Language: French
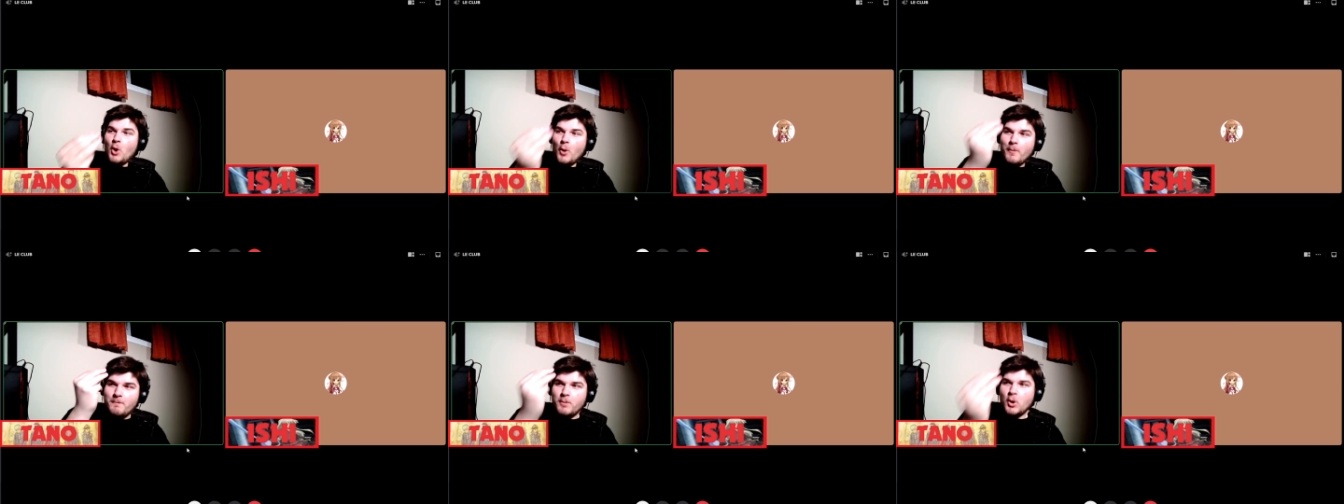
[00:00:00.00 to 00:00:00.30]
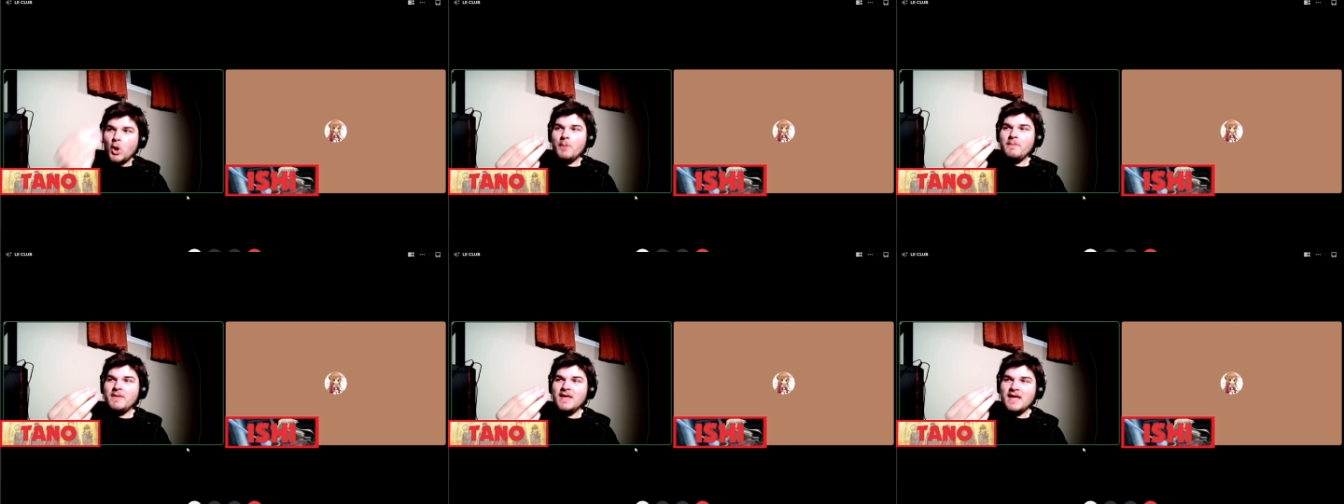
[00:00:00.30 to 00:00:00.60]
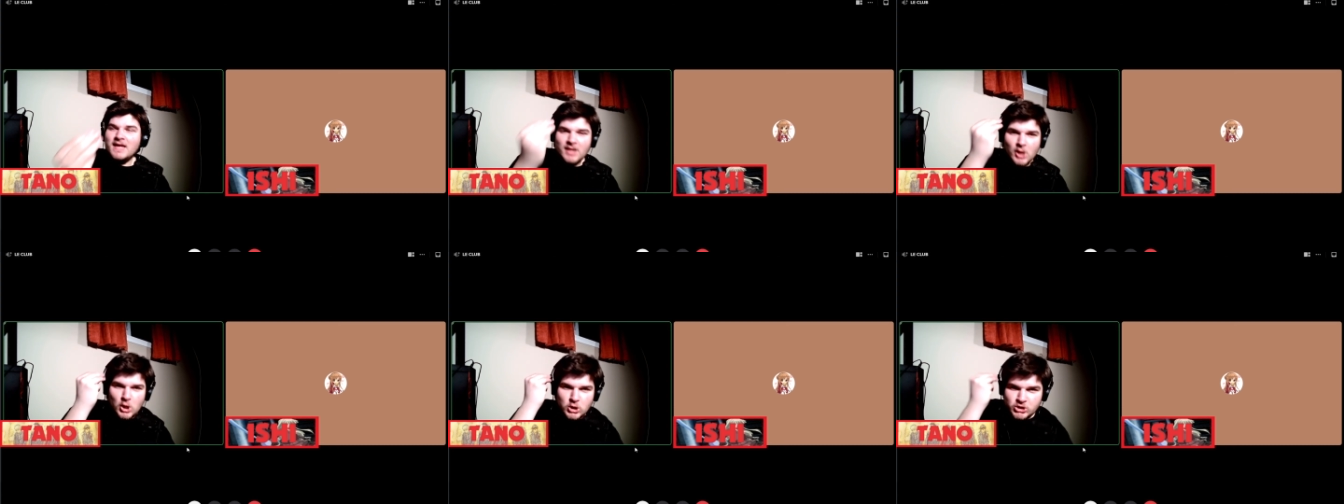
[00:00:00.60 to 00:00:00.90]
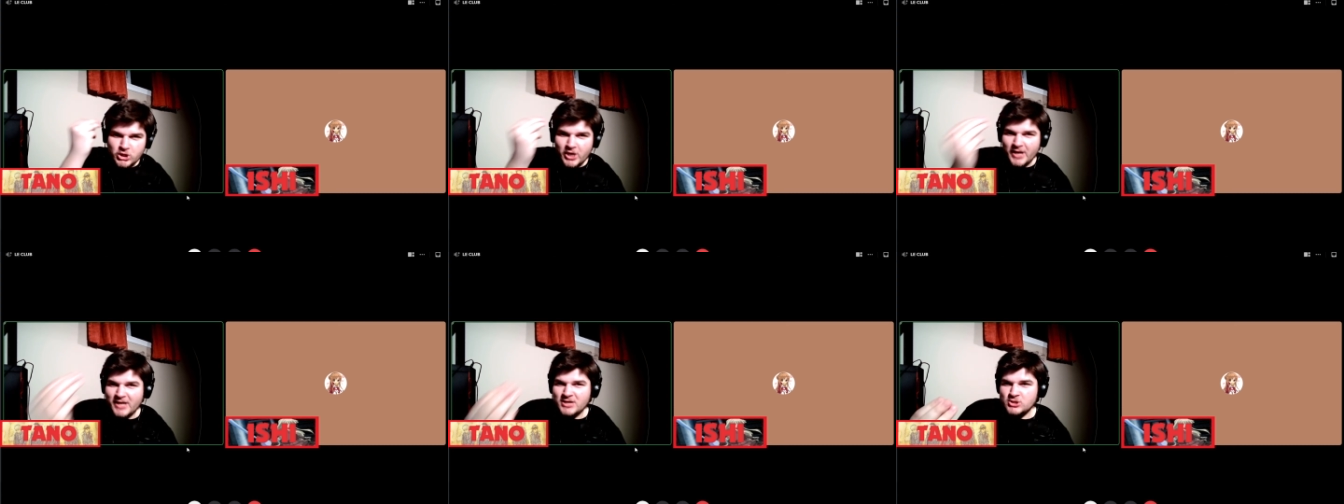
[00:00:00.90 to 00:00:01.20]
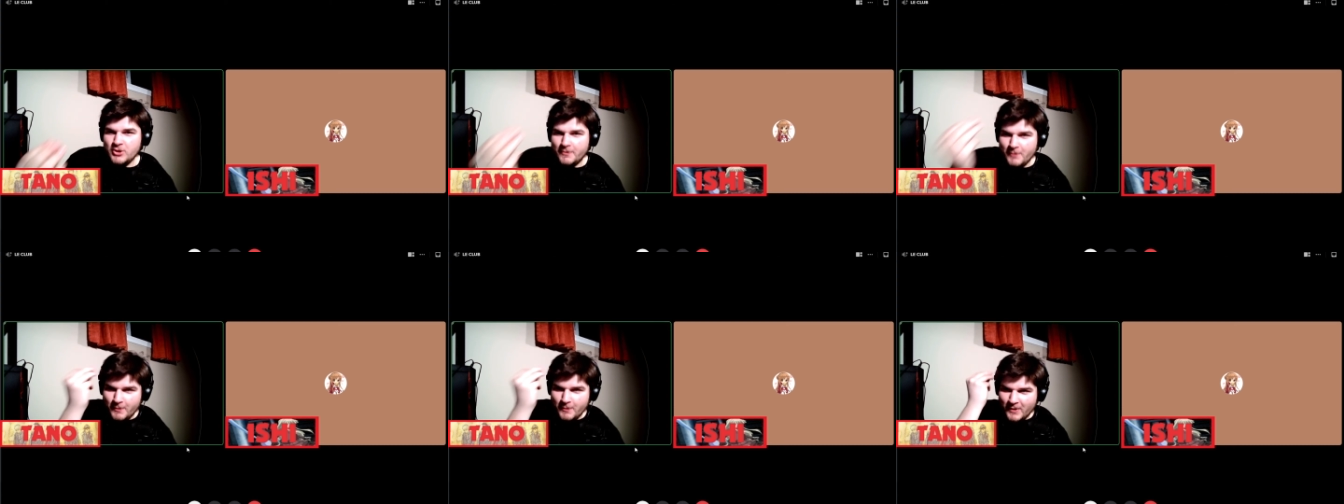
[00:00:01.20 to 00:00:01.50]
premier, dans le shonen
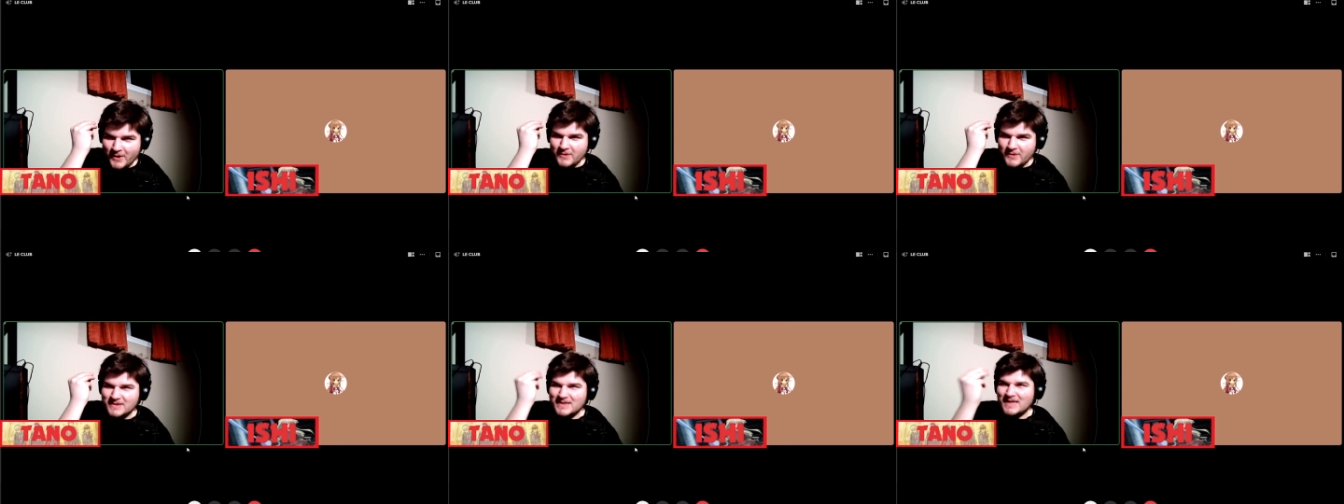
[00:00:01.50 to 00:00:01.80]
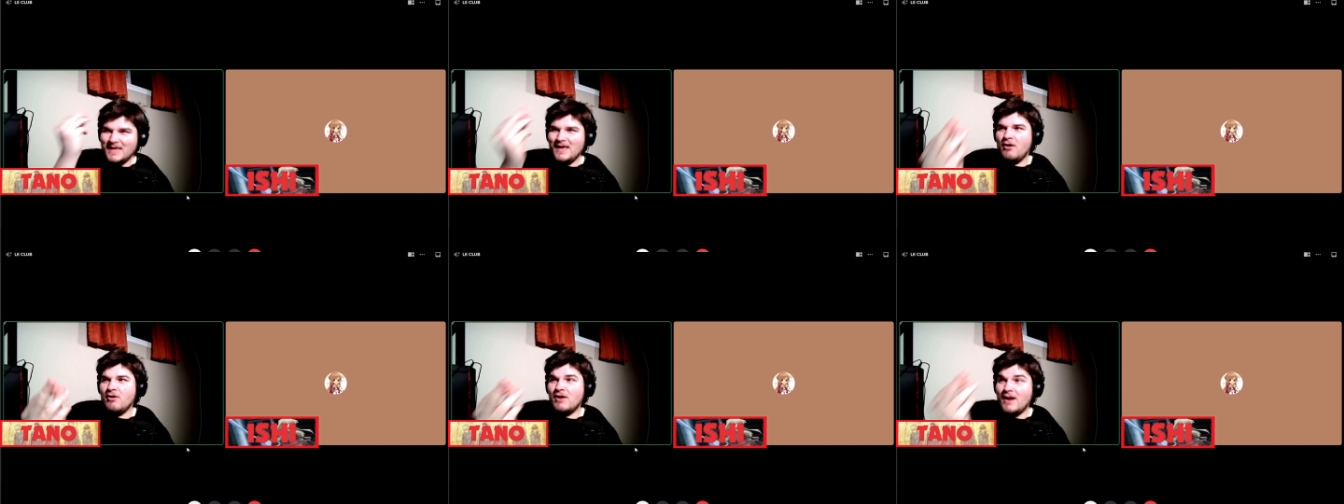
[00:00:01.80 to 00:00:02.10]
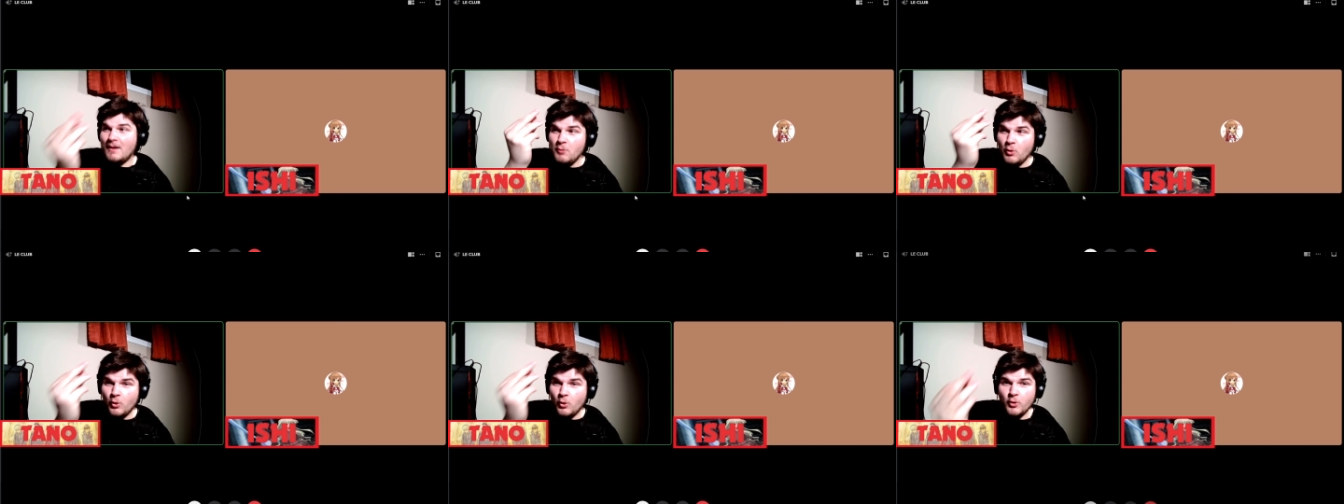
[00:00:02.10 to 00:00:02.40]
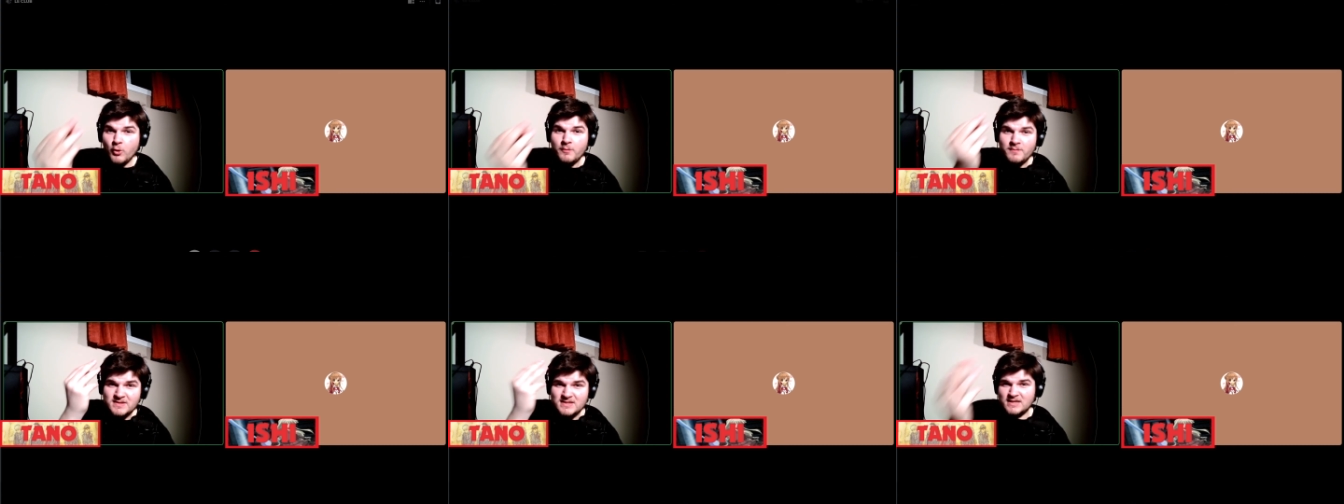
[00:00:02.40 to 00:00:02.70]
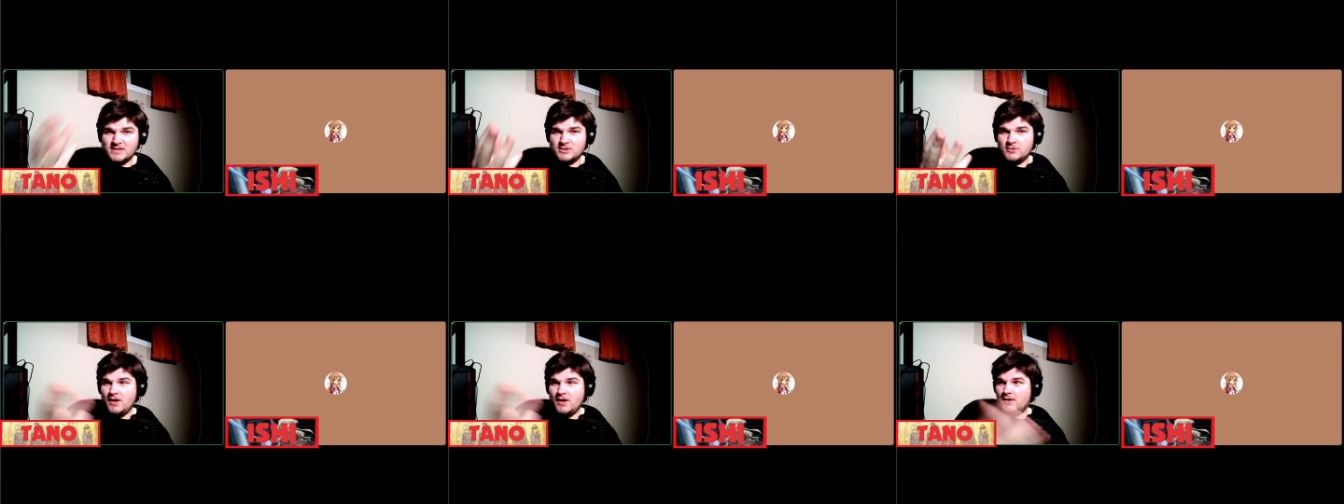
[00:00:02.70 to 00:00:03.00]
jump, un triangle amoureux
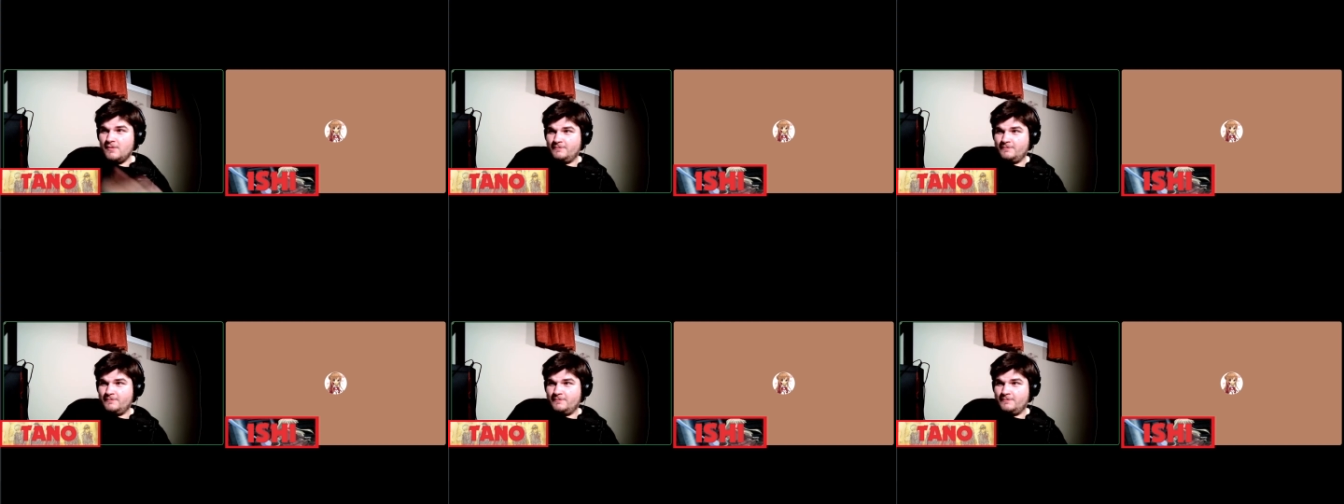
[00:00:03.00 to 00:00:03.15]
bisexuel.